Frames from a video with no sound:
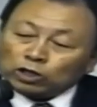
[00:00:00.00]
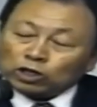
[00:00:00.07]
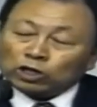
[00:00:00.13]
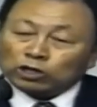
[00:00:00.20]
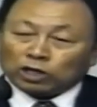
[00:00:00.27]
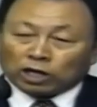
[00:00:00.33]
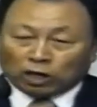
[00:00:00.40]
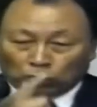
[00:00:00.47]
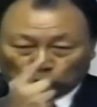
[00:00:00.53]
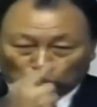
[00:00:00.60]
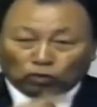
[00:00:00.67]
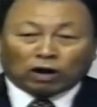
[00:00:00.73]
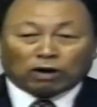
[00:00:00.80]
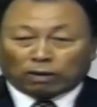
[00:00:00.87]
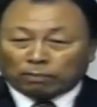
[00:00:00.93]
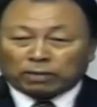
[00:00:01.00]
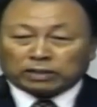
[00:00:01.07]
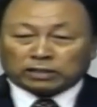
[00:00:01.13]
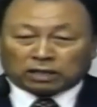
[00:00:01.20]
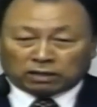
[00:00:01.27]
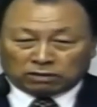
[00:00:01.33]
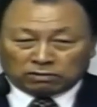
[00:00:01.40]
夫妻合一，夫妻
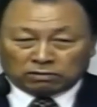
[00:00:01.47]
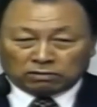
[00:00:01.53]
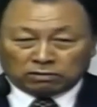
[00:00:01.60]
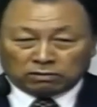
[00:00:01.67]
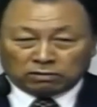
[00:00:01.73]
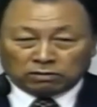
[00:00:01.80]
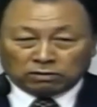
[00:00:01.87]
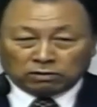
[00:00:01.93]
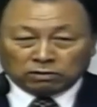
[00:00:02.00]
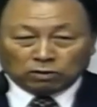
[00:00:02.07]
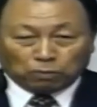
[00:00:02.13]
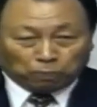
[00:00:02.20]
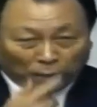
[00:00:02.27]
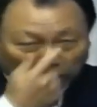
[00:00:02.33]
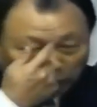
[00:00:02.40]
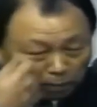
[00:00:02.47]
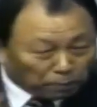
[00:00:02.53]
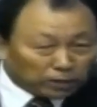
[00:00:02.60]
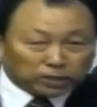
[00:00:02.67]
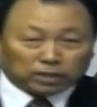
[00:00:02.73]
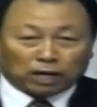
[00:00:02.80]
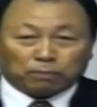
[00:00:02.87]
和睦了，
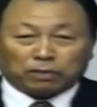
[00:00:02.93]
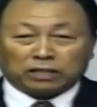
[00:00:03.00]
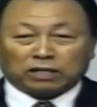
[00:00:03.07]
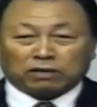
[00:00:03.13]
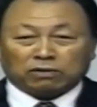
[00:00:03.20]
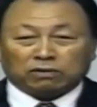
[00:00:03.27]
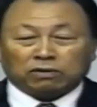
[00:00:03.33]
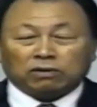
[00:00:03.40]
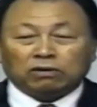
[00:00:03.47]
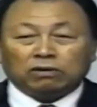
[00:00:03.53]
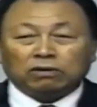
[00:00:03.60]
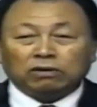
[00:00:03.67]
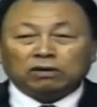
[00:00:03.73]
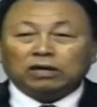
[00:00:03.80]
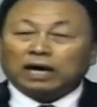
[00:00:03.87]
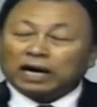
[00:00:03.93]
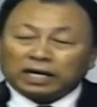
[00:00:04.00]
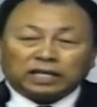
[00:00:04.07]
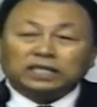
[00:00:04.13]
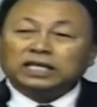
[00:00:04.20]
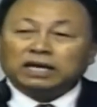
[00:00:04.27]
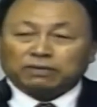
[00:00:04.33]
就不不不
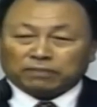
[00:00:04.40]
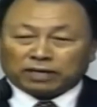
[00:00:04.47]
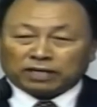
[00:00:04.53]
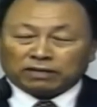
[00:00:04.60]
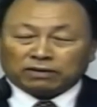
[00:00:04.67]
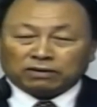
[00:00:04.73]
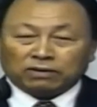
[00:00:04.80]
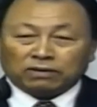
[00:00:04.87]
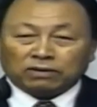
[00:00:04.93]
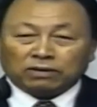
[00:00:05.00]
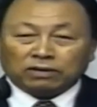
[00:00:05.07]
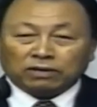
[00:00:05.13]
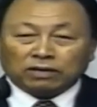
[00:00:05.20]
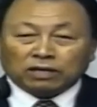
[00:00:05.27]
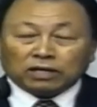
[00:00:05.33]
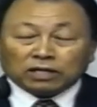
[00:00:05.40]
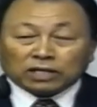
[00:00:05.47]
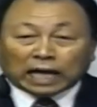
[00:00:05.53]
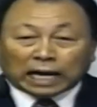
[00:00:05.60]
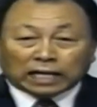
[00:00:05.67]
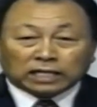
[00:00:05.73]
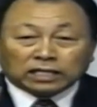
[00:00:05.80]
讲究性格上的
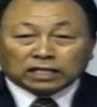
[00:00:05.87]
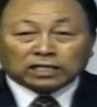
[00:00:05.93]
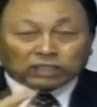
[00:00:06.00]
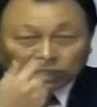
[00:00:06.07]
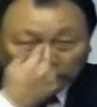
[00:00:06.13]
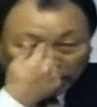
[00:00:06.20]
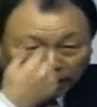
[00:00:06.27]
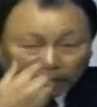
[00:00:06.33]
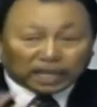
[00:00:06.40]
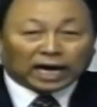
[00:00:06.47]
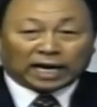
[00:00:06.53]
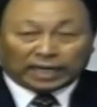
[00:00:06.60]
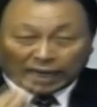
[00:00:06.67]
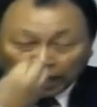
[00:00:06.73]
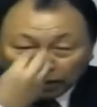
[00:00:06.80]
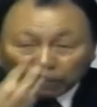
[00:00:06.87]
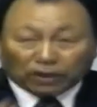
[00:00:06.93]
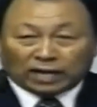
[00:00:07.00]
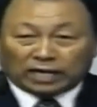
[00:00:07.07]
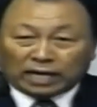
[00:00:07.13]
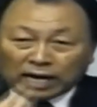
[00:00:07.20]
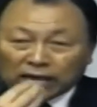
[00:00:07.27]
差距啊。
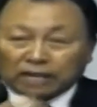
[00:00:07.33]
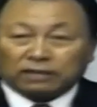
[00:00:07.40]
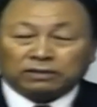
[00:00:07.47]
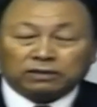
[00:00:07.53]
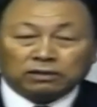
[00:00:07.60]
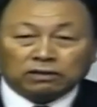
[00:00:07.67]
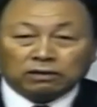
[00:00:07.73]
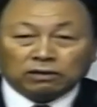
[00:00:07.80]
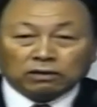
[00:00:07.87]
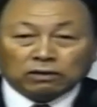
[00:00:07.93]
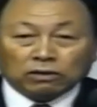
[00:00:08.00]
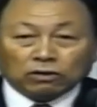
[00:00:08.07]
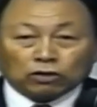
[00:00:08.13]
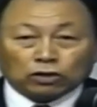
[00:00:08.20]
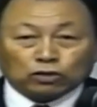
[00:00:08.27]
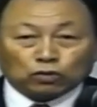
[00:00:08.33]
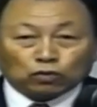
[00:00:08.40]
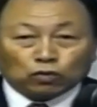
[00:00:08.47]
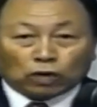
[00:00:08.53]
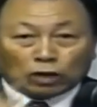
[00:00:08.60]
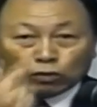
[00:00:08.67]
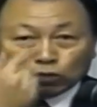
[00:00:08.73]
比如
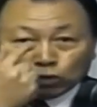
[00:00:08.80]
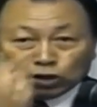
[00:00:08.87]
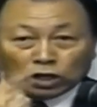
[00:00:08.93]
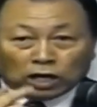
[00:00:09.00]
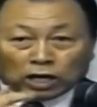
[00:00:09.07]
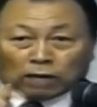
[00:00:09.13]
说，我一个